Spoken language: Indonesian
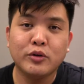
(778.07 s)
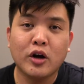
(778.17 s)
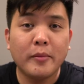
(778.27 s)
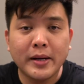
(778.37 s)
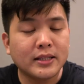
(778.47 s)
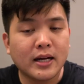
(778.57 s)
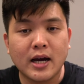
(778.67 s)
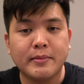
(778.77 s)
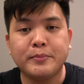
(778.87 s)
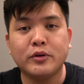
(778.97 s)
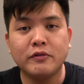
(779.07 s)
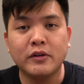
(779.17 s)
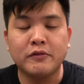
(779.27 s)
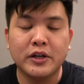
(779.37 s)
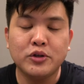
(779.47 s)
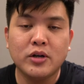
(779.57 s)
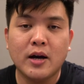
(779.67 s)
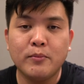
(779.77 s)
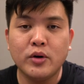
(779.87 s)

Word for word: punya komentar apapun, feel free juga